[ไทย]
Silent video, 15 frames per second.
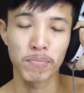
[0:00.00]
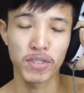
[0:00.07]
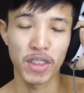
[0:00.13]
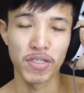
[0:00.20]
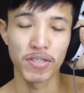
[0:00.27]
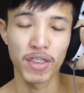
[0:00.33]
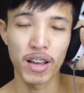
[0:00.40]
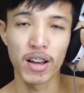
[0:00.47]

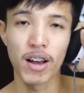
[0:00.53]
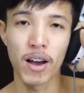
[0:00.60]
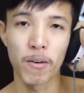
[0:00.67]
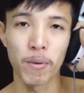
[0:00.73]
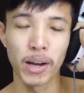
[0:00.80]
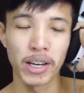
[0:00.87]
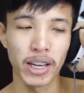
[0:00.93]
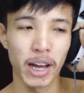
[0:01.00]
เซ็นเซอร์
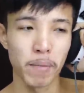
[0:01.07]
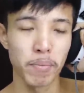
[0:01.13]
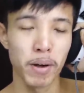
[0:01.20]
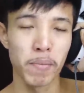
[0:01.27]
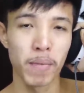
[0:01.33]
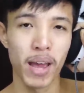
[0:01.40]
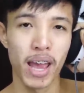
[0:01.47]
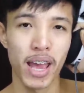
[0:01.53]
เอาไว้นะครับ
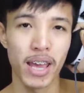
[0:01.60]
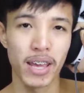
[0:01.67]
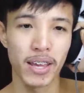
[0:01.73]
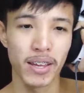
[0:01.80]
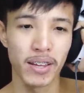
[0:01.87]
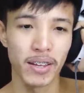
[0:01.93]
เพื่อไม่ให้